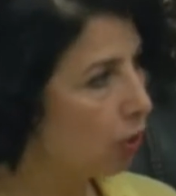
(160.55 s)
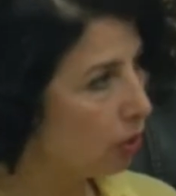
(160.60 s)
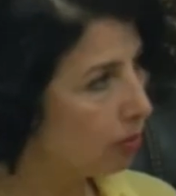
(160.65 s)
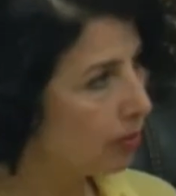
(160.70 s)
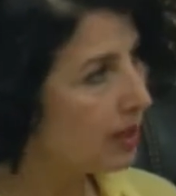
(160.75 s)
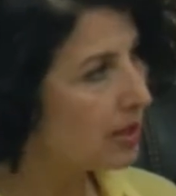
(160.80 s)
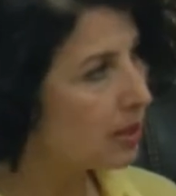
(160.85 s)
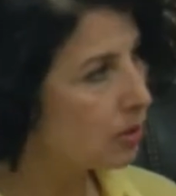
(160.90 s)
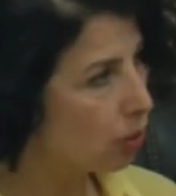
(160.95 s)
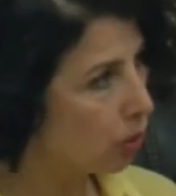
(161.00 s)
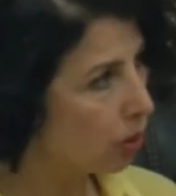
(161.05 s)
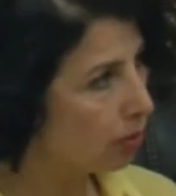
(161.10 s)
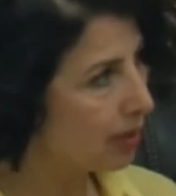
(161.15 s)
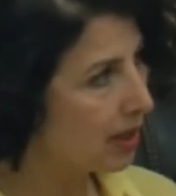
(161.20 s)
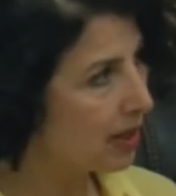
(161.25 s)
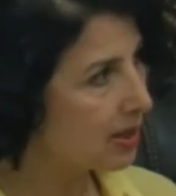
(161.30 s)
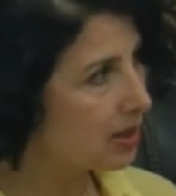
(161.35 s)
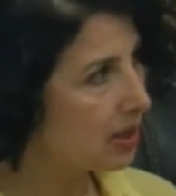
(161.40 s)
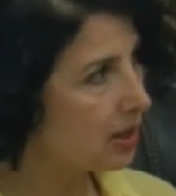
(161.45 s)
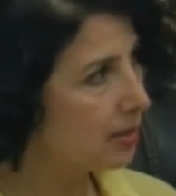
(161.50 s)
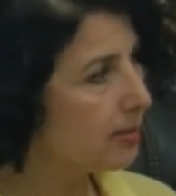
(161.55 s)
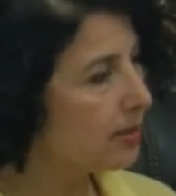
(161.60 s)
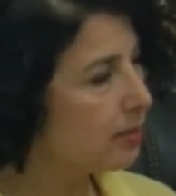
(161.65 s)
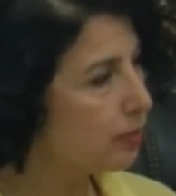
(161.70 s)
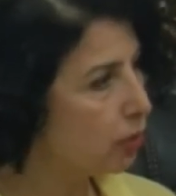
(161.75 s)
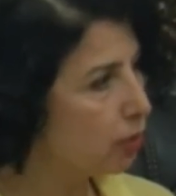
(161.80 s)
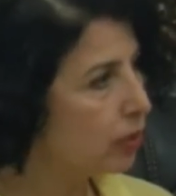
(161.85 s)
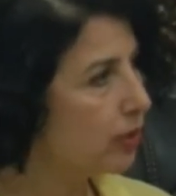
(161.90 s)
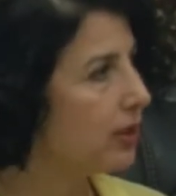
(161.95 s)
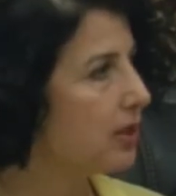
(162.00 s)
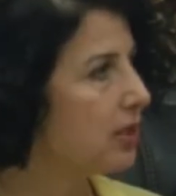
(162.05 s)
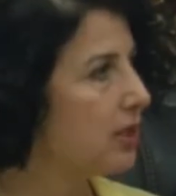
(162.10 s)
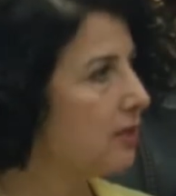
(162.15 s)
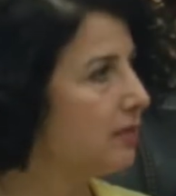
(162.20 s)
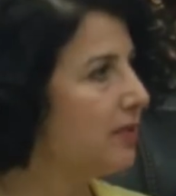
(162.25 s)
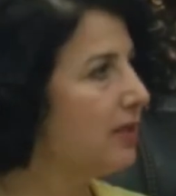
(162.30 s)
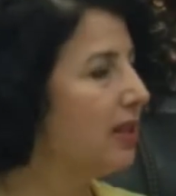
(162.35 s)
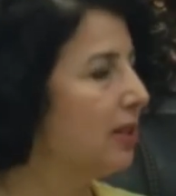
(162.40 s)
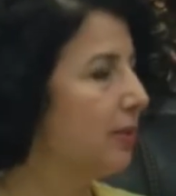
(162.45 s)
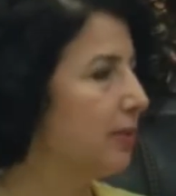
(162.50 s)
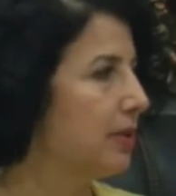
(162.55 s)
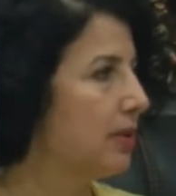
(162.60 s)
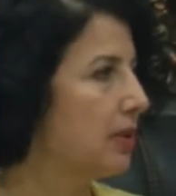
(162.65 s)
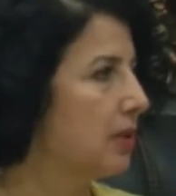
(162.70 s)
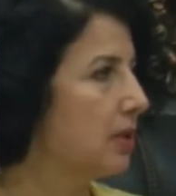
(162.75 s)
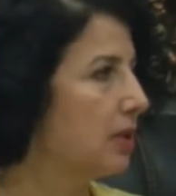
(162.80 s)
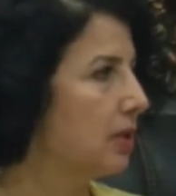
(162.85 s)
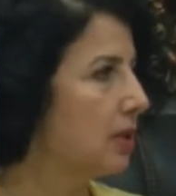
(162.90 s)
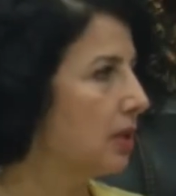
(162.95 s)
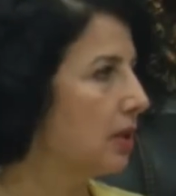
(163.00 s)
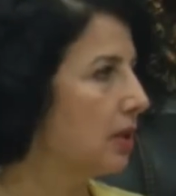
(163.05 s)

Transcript: olmazsa olmazlarımız folik asit ve demir.